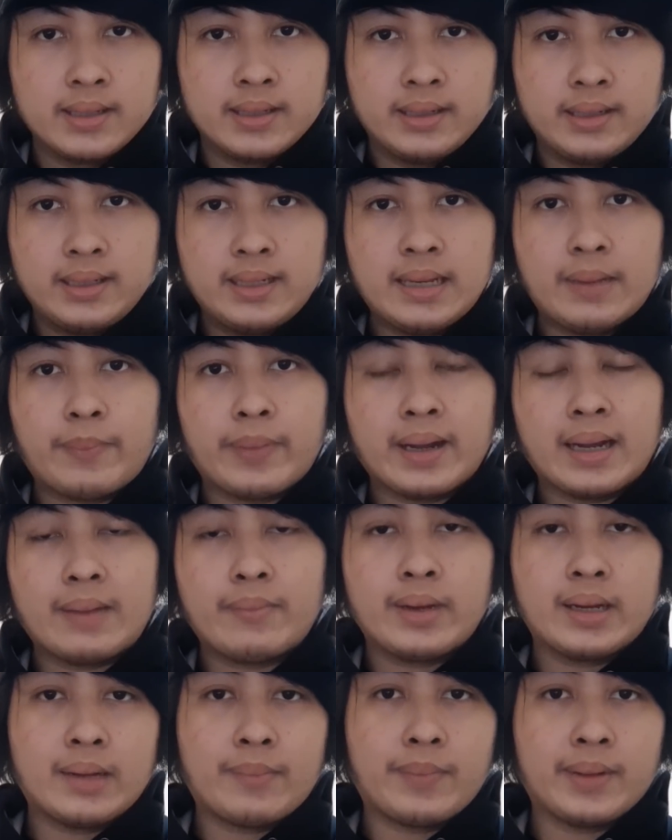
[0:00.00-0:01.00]
dia pernah
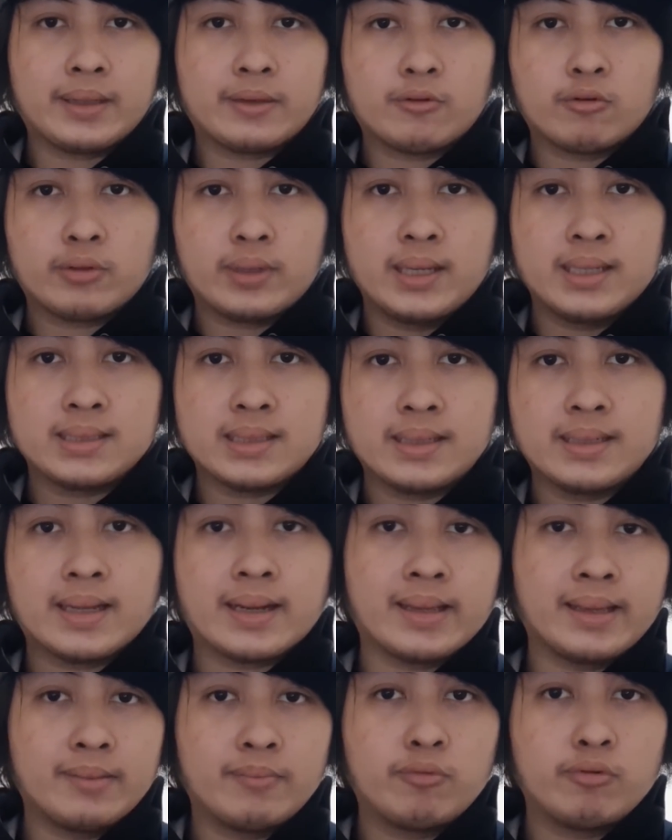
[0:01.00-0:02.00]
mendapat lukisan
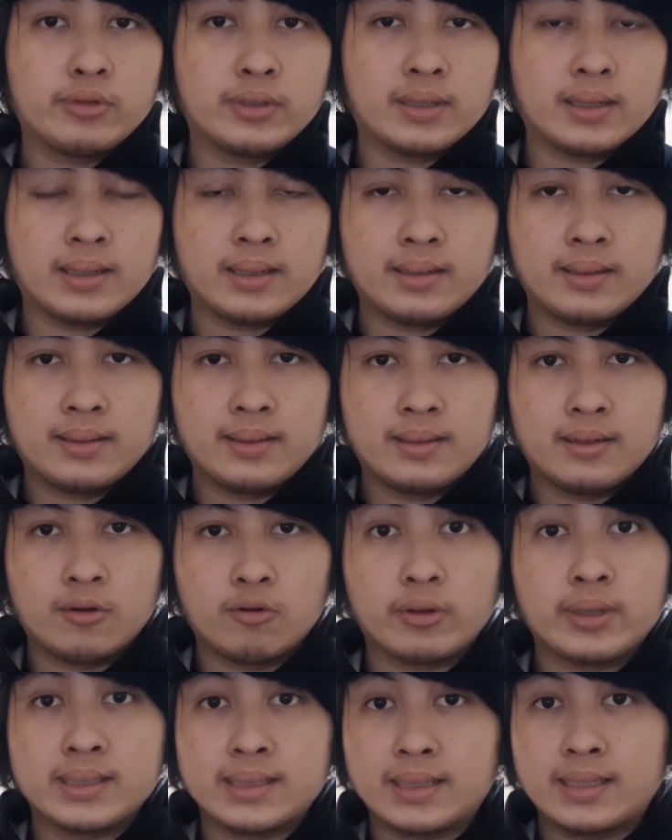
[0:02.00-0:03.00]
dari ibunya.
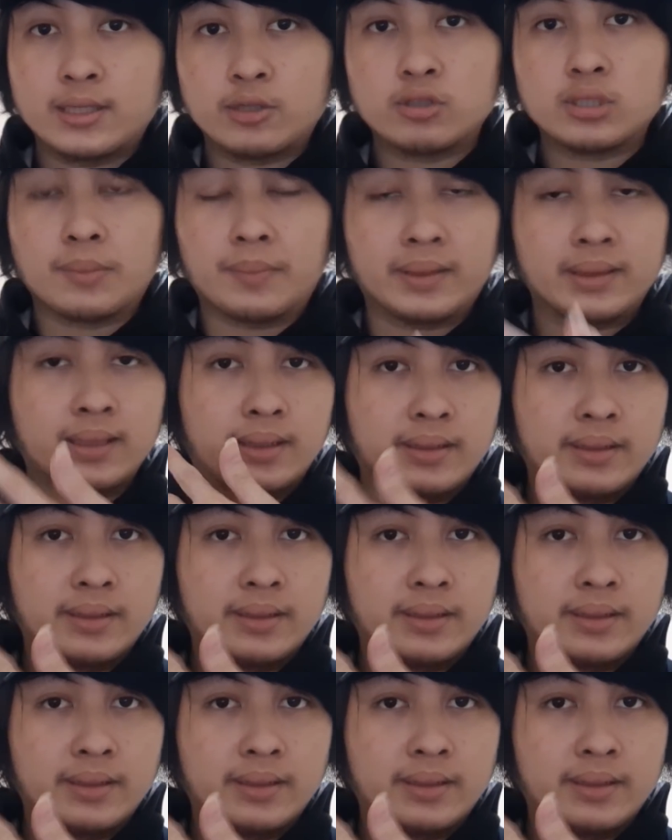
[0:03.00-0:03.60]
Lukisannya itu seperti